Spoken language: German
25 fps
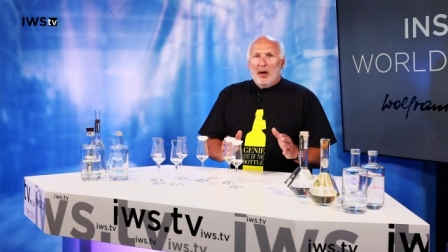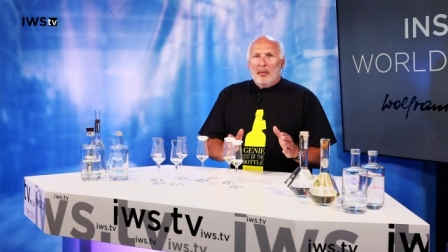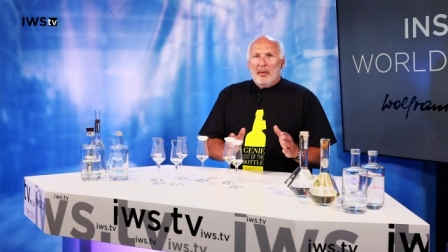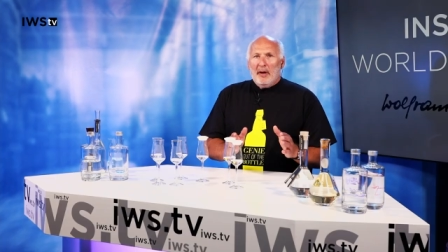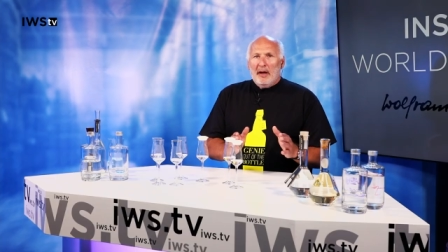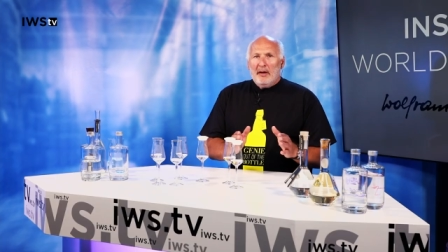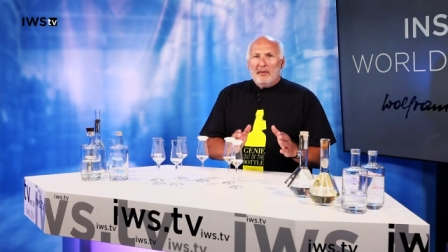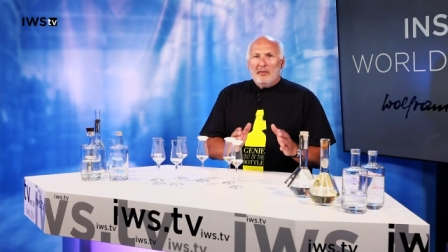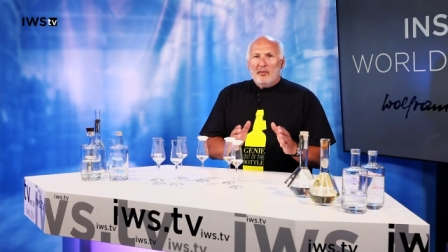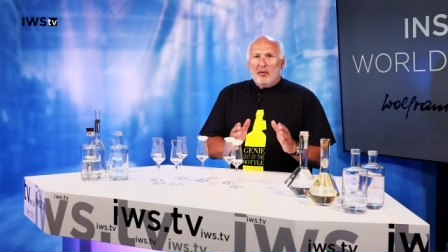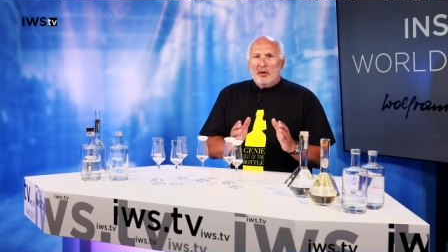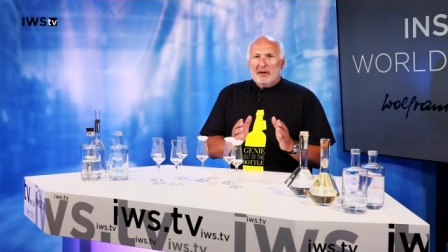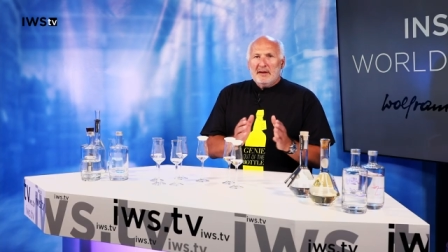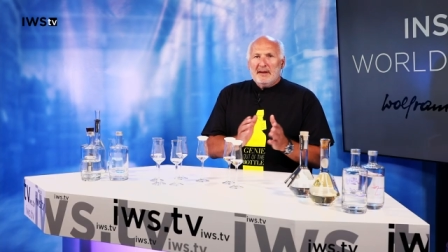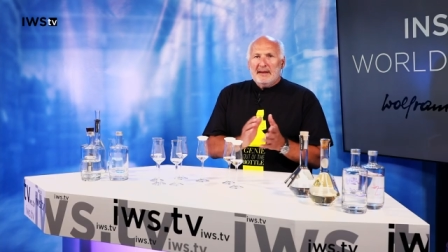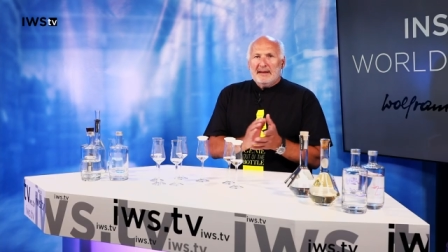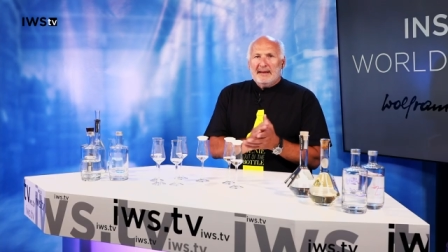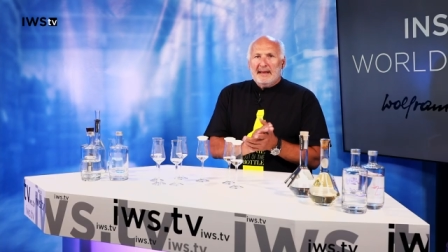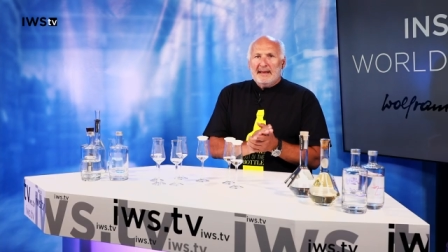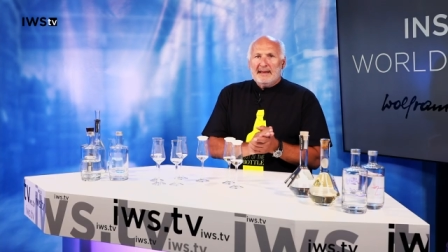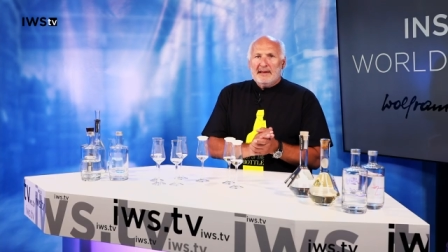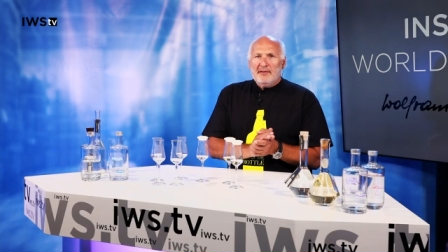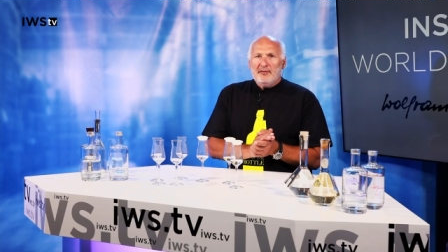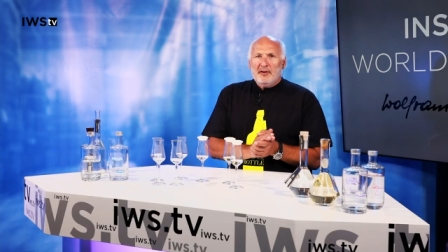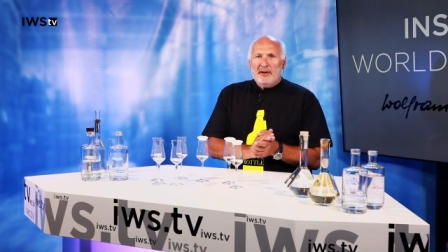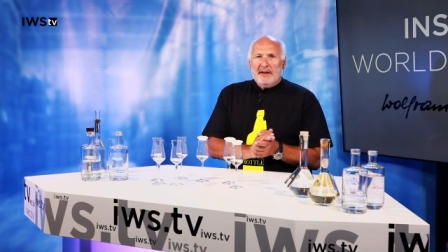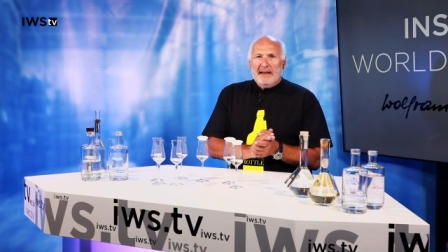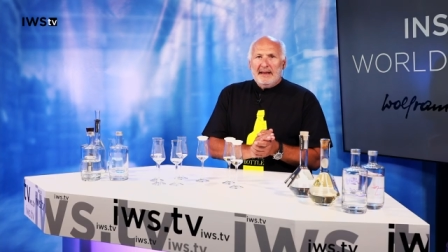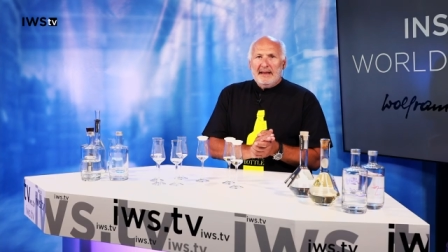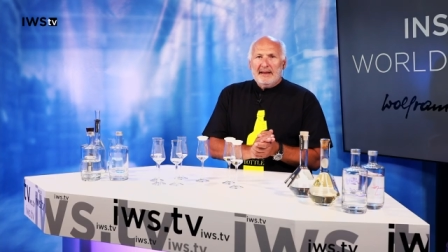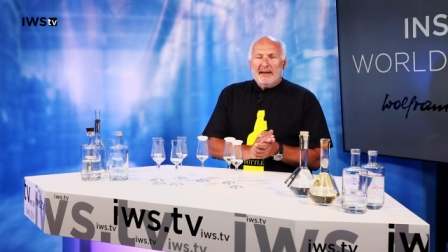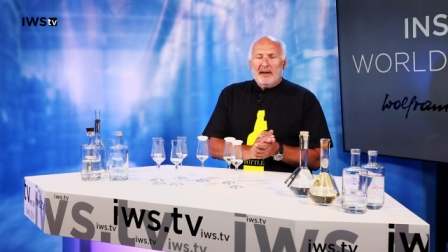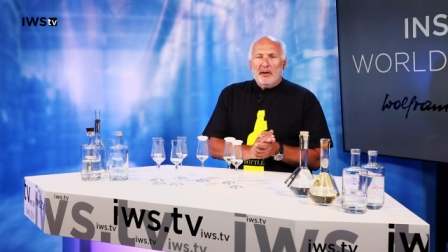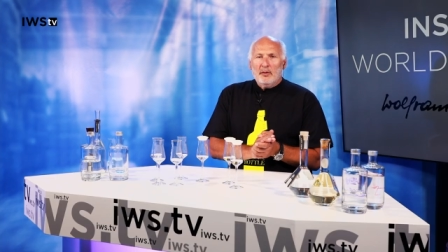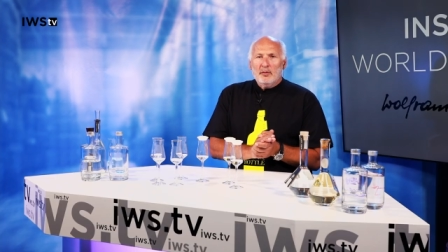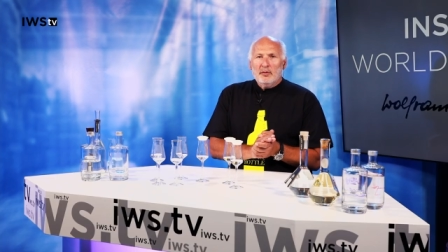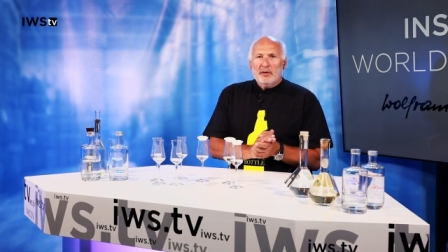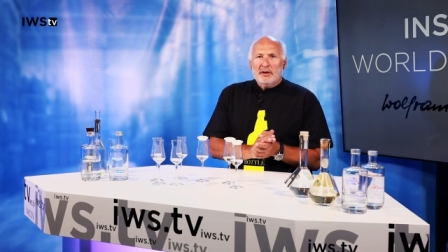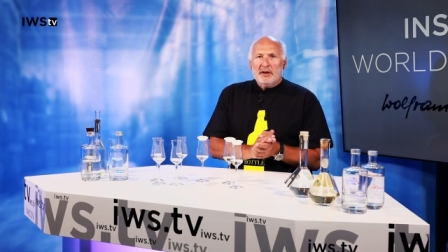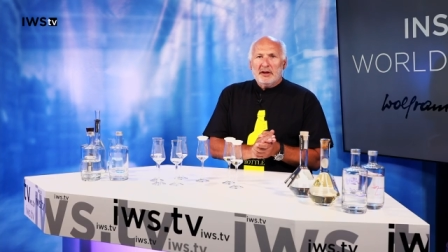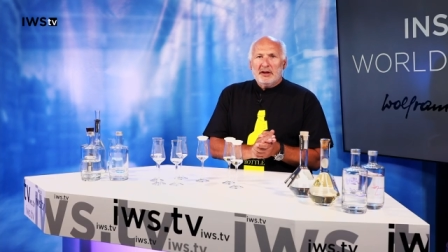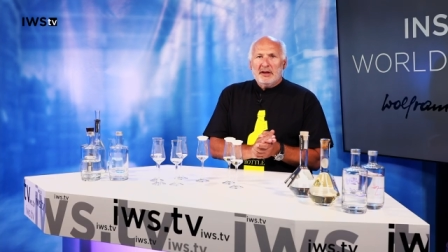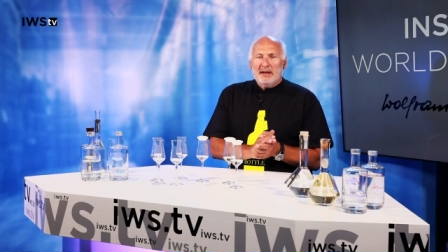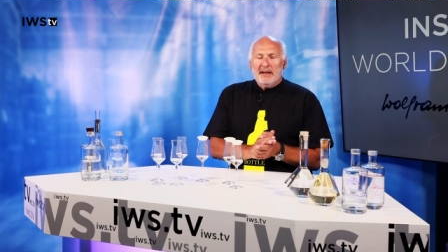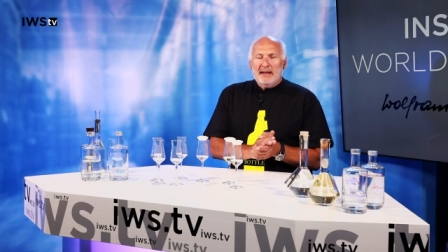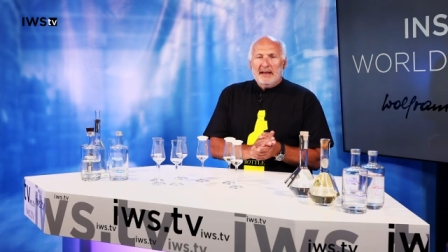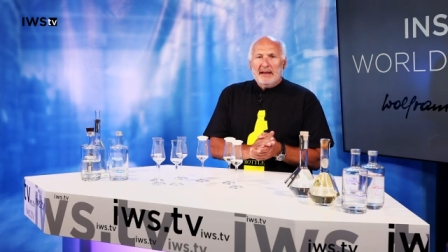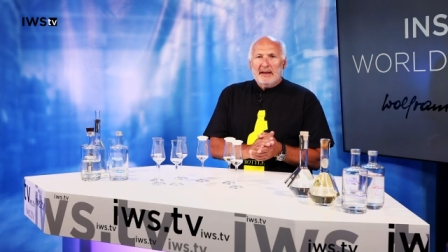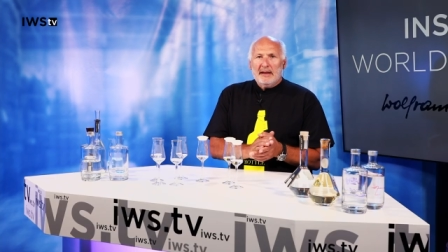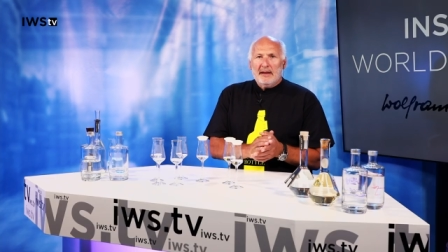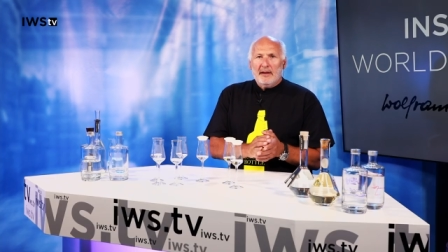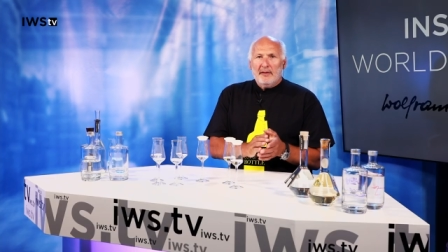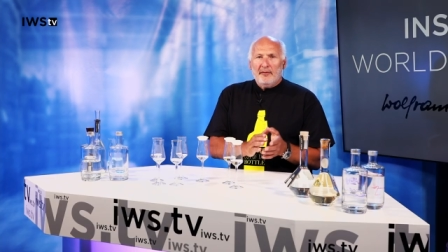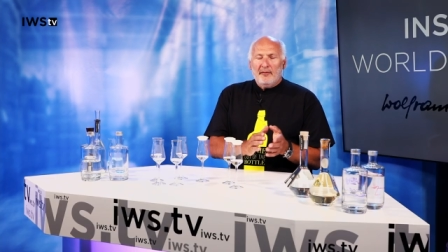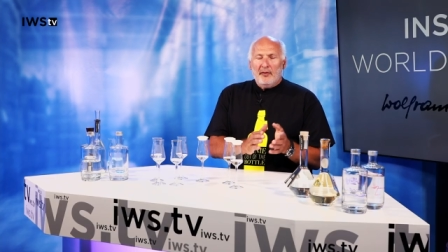Aber was ist jetzt für dich der Unterschied